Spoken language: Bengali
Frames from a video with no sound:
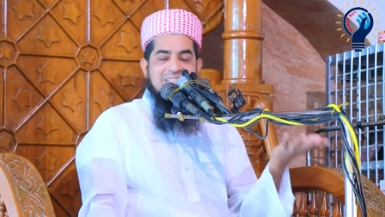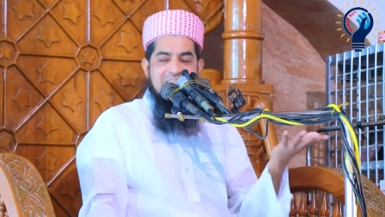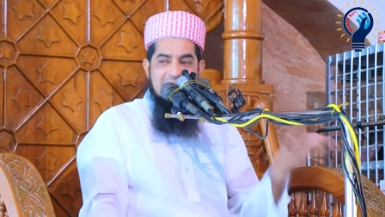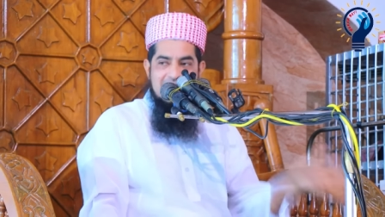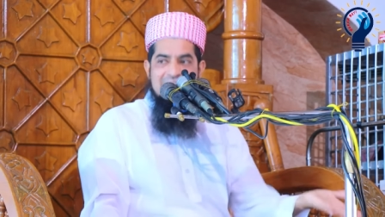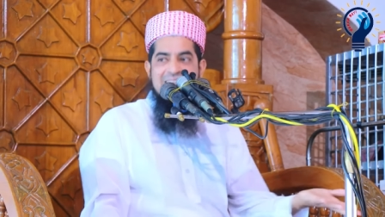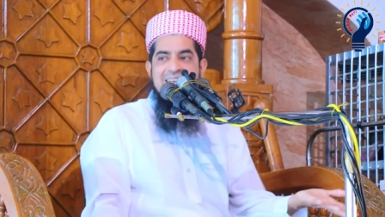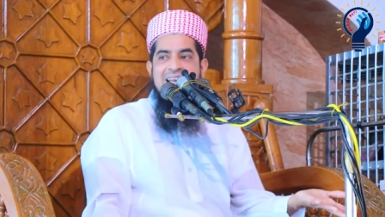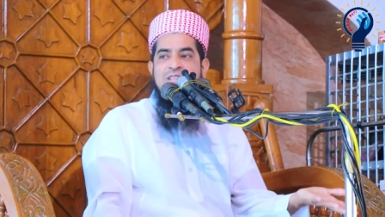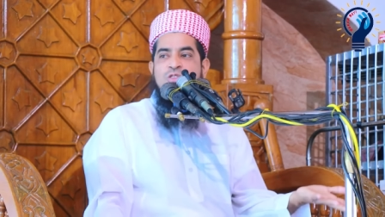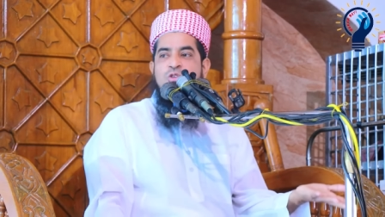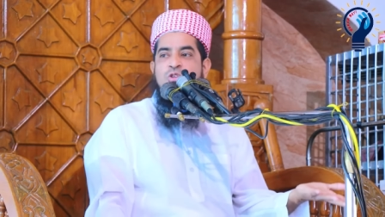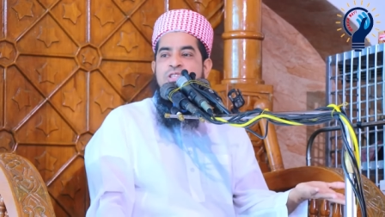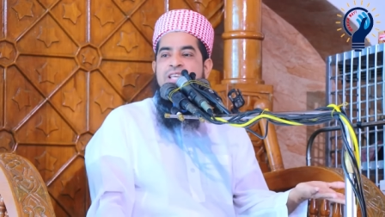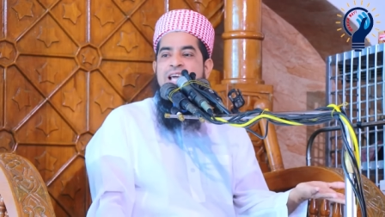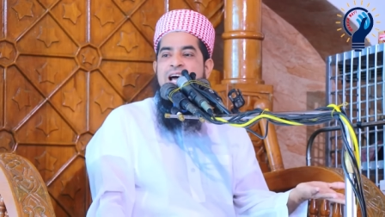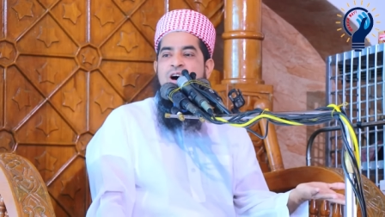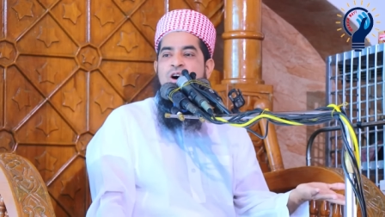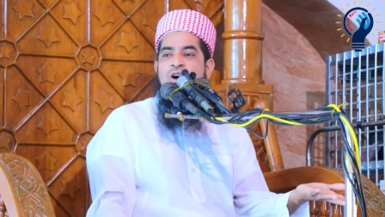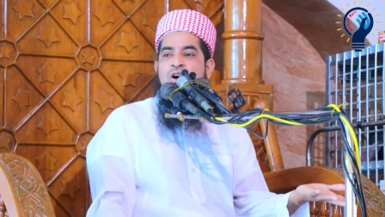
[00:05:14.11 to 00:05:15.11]
জান্নাতও
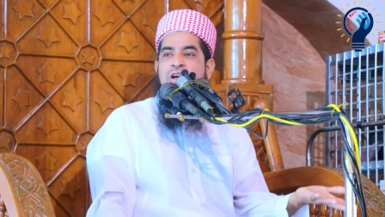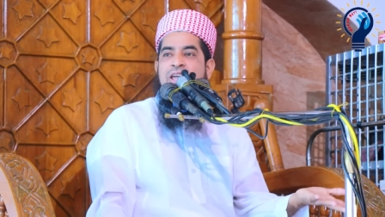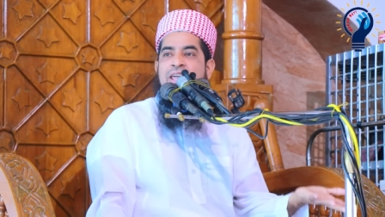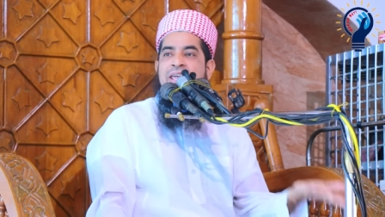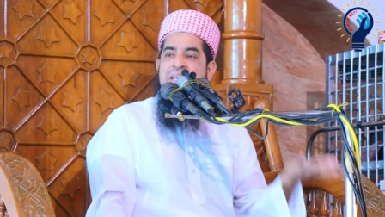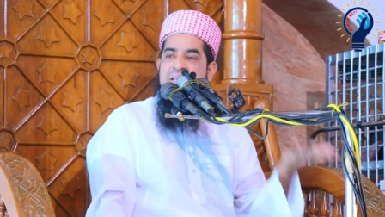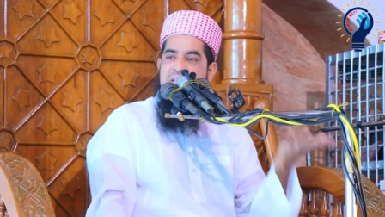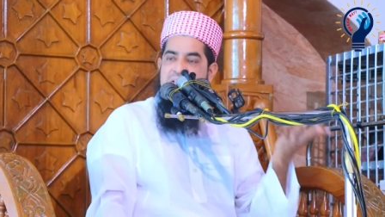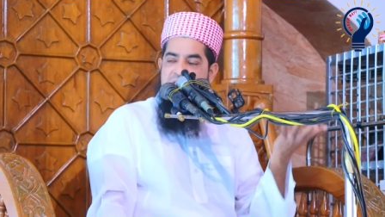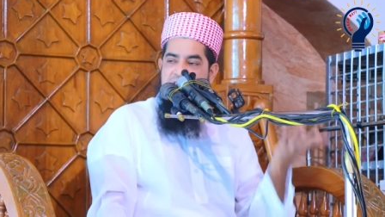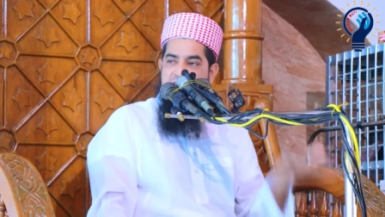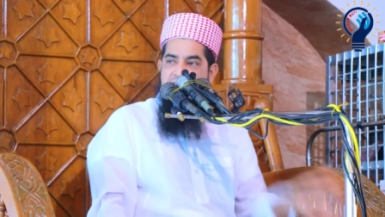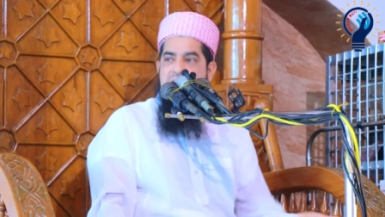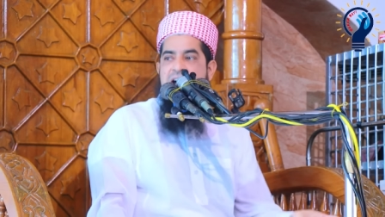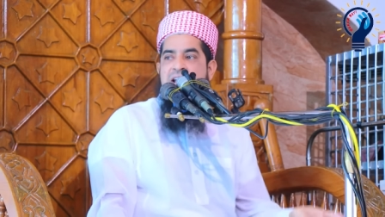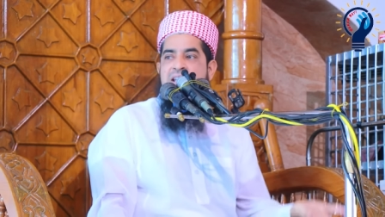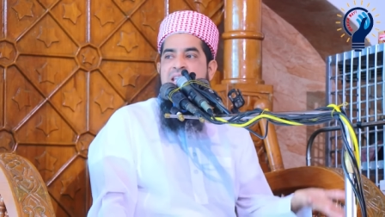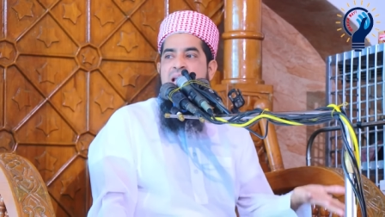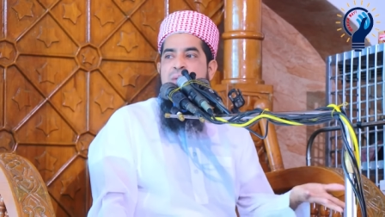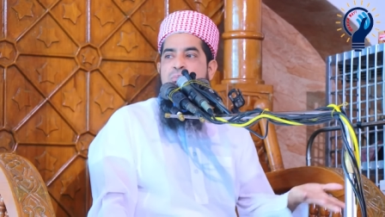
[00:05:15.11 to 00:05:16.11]
দেয়া হয়
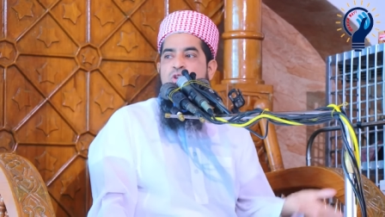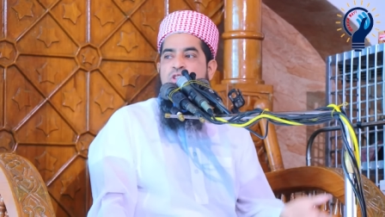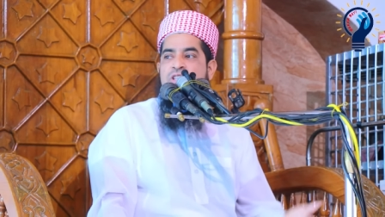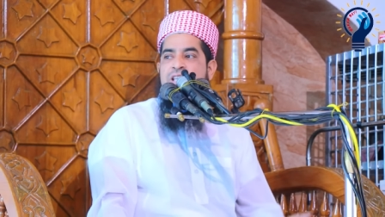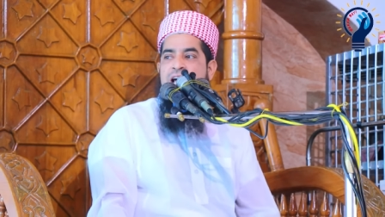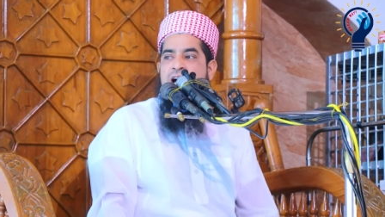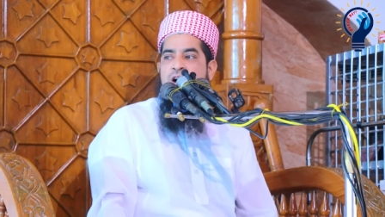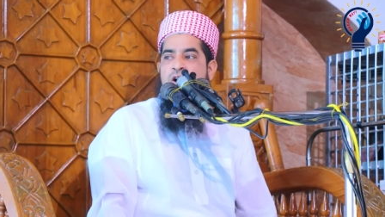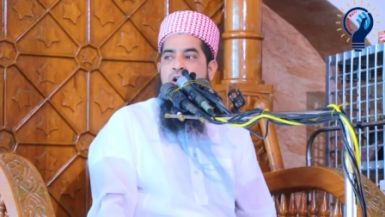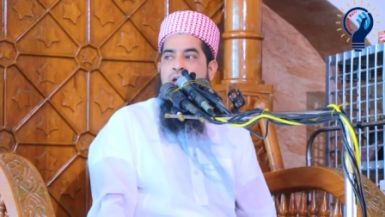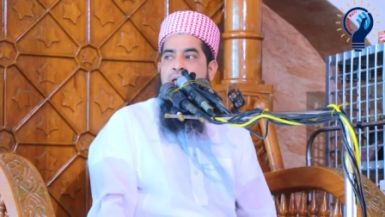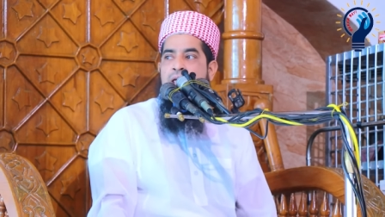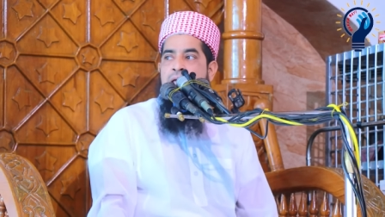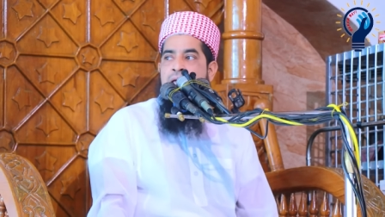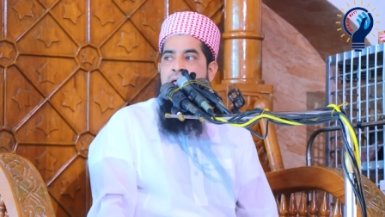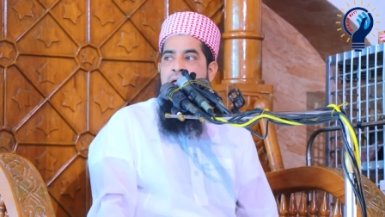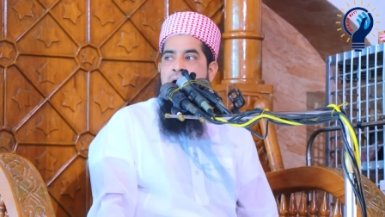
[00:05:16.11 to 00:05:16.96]
জাহান্নামও দেয়া হয়